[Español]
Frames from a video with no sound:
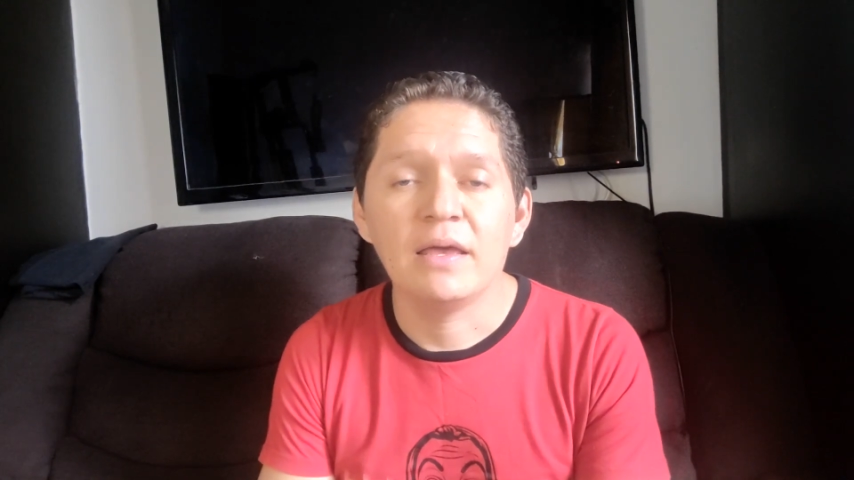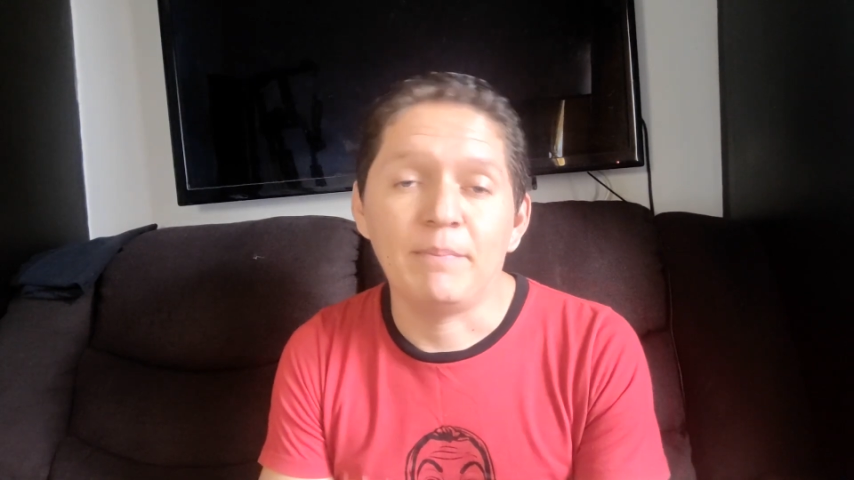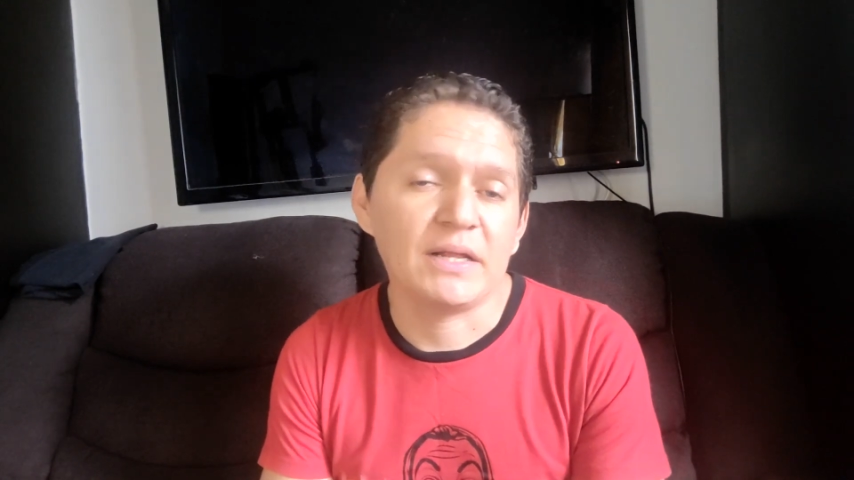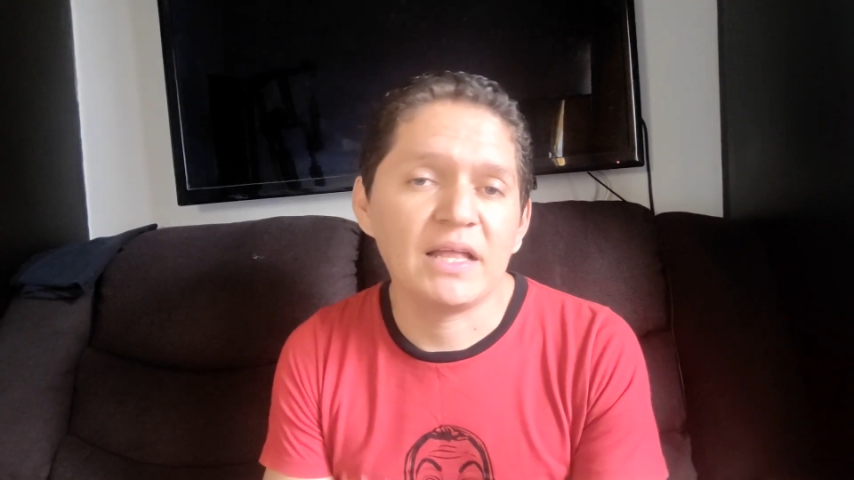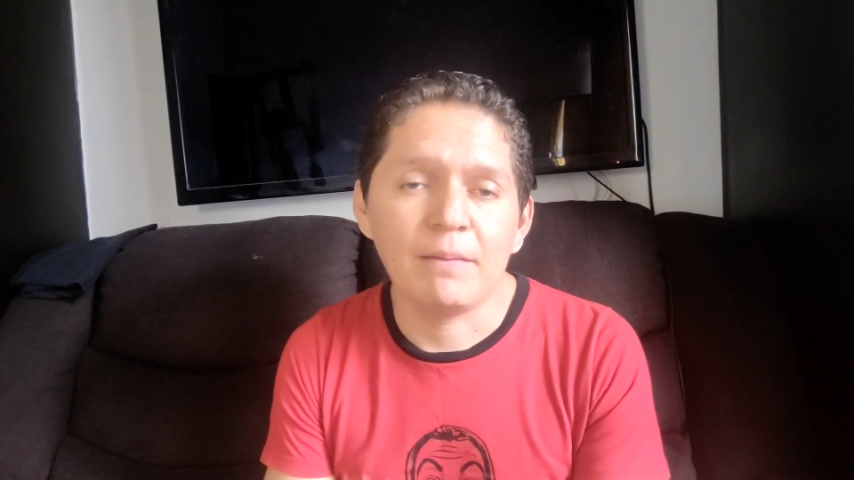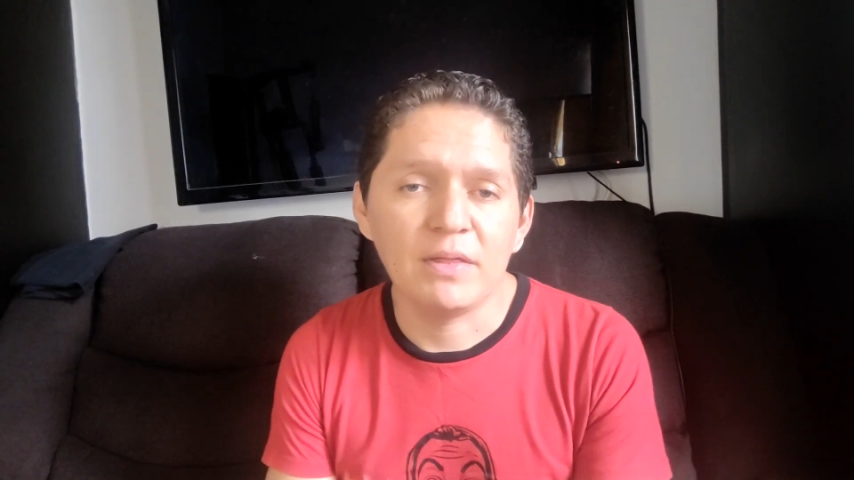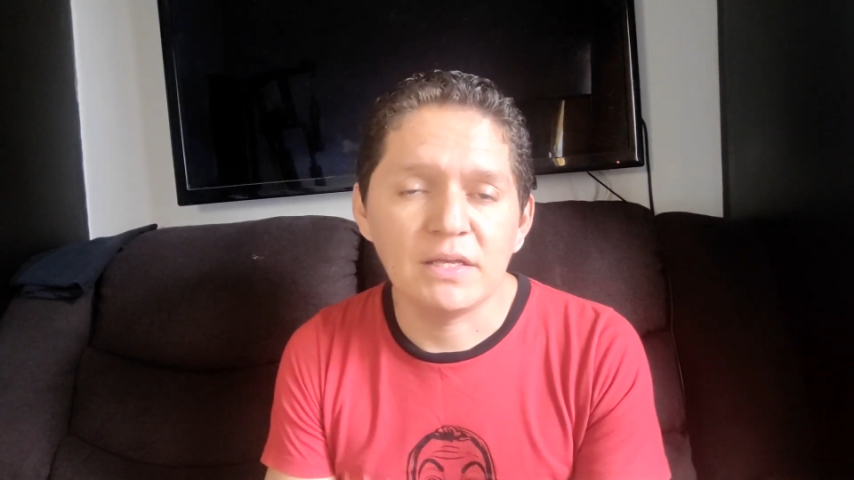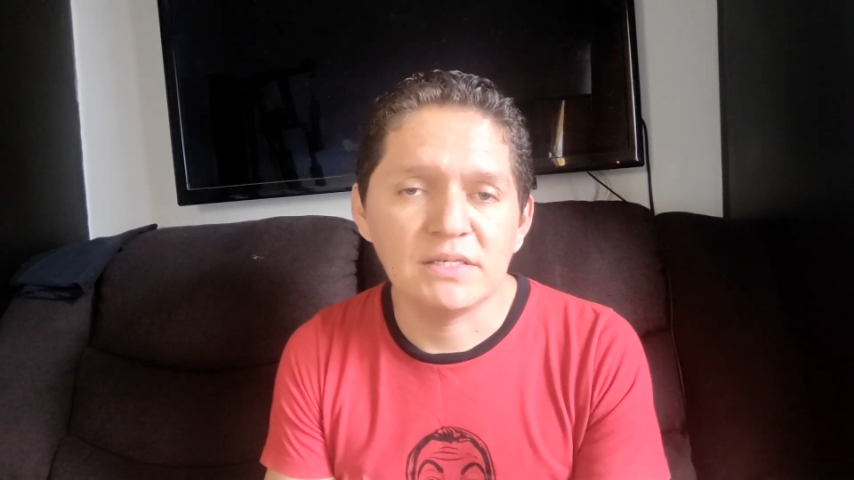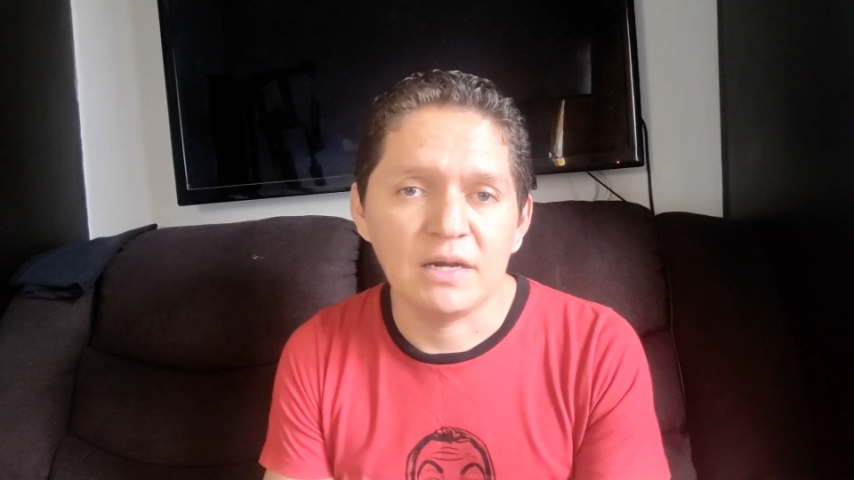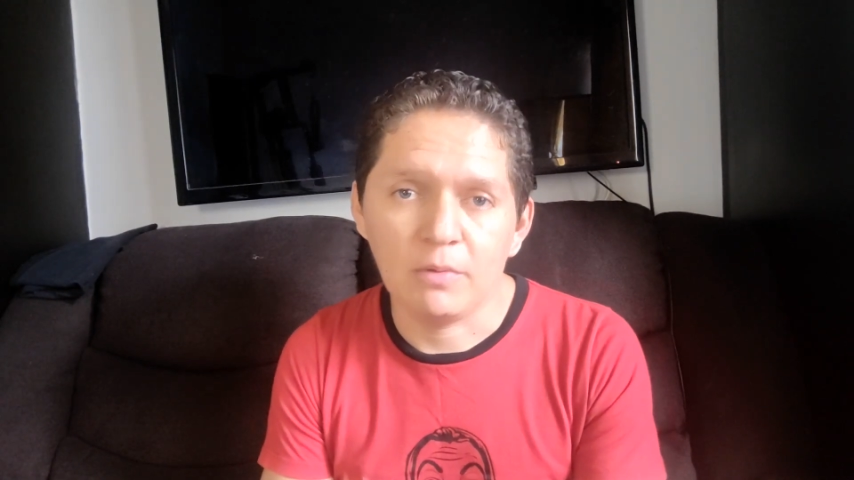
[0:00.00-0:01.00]
prácticamente
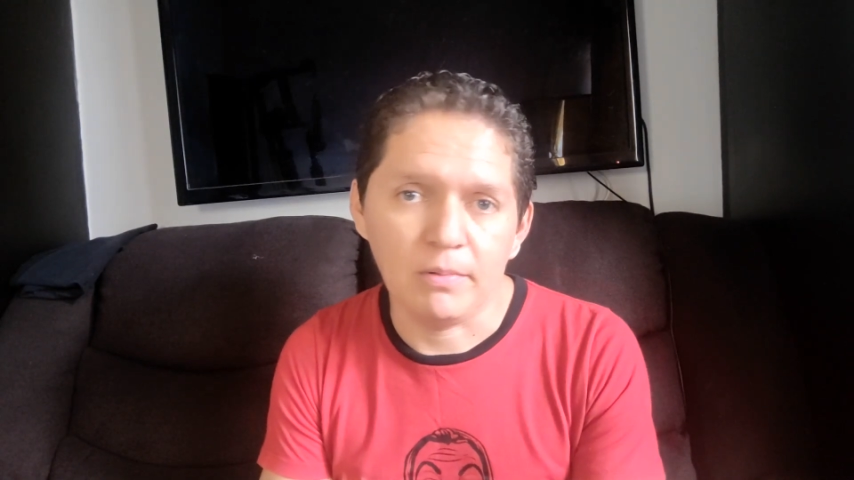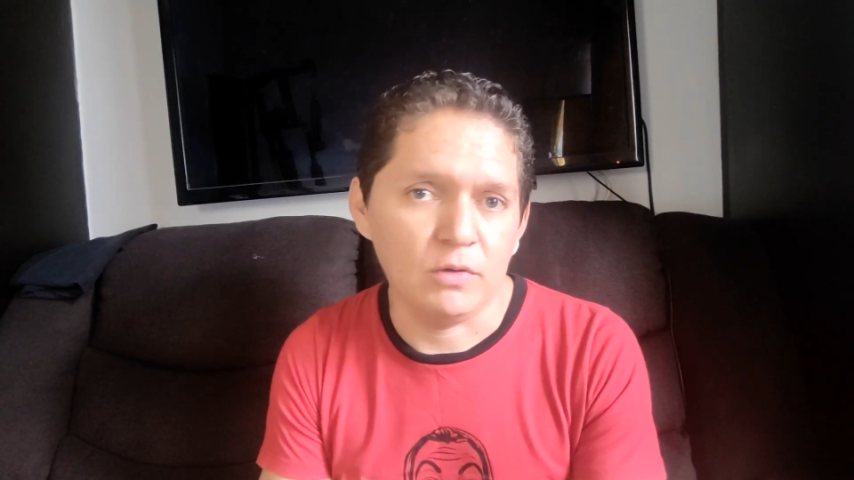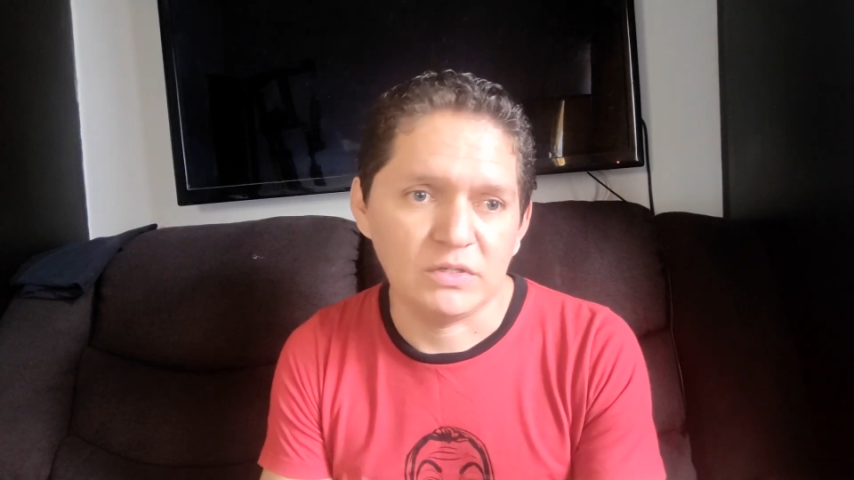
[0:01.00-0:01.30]
inservible,